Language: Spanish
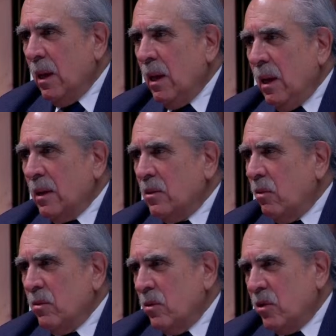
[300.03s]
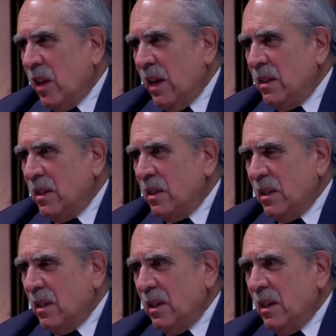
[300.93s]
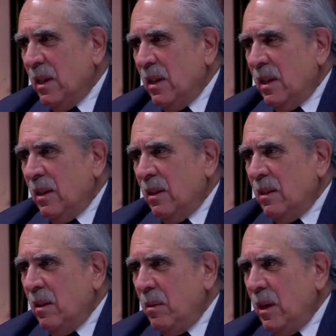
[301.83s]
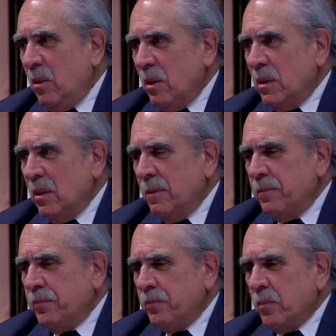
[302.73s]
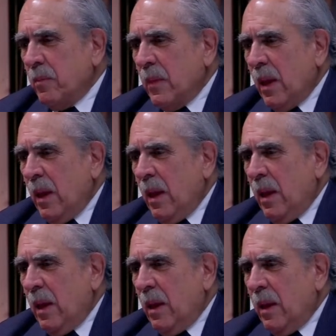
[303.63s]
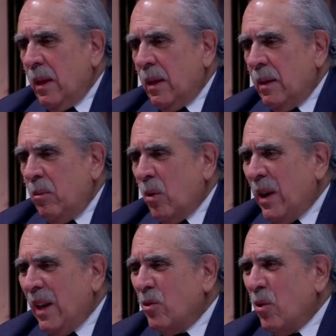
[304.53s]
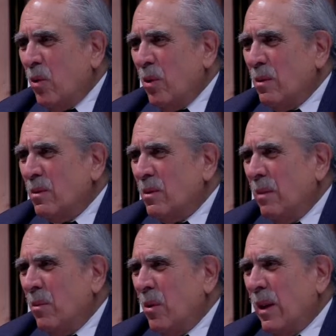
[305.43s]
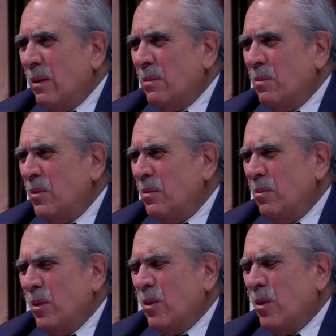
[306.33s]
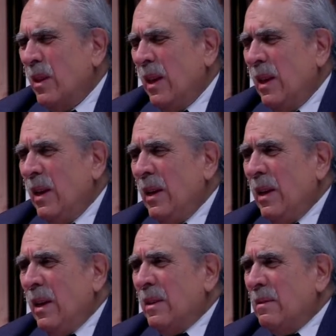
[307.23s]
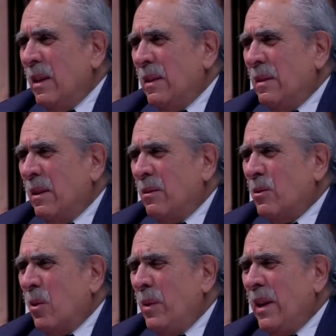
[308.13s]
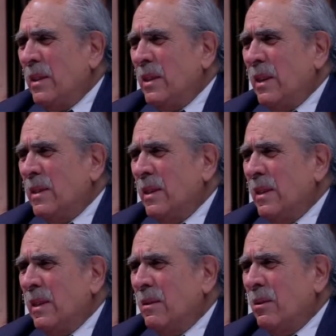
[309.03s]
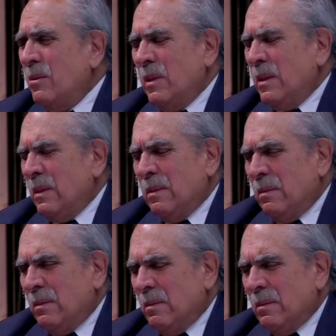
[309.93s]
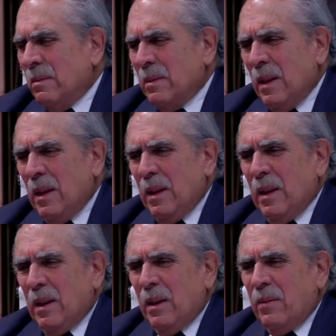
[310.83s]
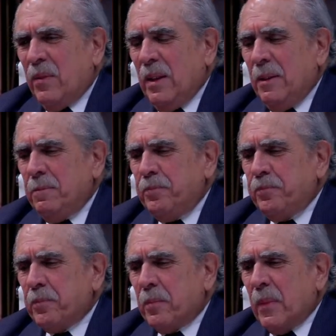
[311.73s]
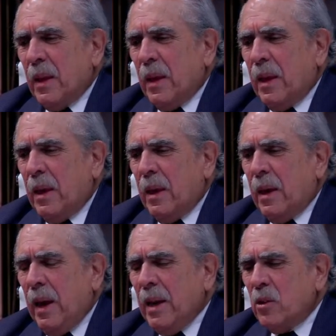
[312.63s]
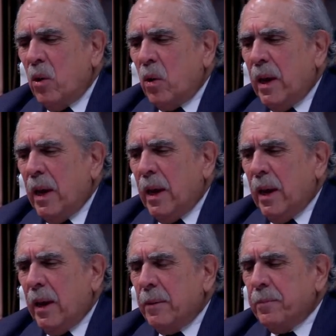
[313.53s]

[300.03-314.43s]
son unos seis individuos eh, que bloquean todo, nos tienen bloqueados mucho, un montón de, controversias y de cosas. En fin, ¿qué es lo que